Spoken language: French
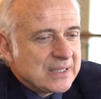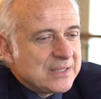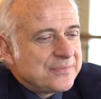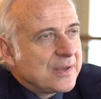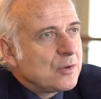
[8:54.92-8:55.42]

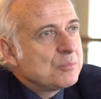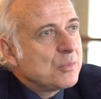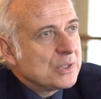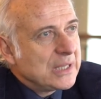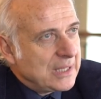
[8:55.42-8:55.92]
différents
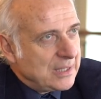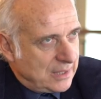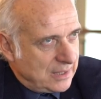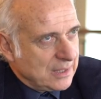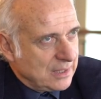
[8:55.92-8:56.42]

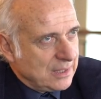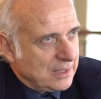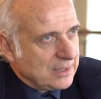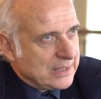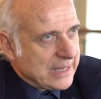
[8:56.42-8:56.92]
modèles
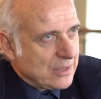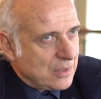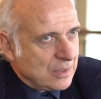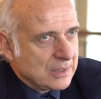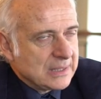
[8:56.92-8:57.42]

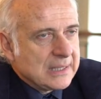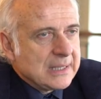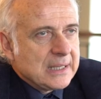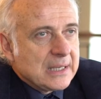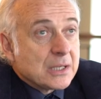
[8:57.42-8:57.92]
d'écran.
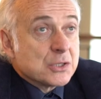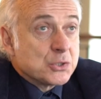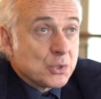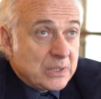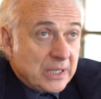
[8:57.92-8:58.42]

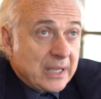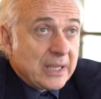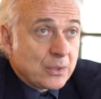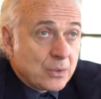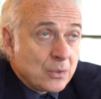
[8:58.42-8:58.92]
Je
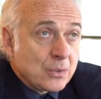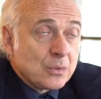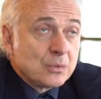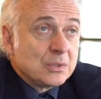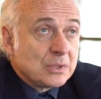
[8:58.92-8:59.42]
dirais
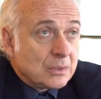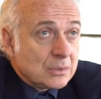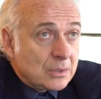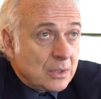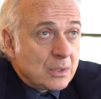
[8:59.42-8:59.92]
qu'une
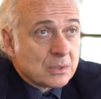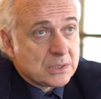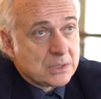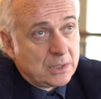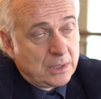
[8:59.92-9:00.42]

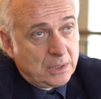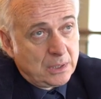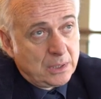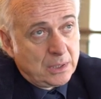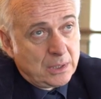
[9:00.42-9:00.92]
tendance
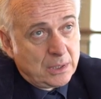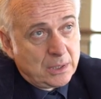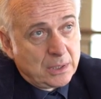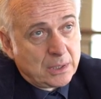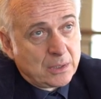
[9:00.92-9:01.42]

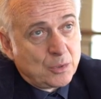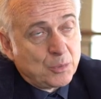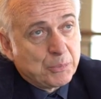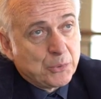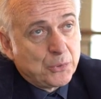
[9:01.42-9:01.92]
euh,
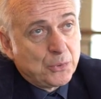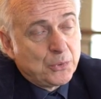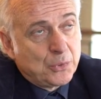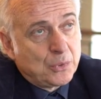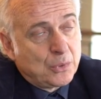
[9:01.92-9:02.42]
qu'on
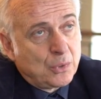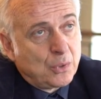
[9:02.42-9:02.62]
peut euh,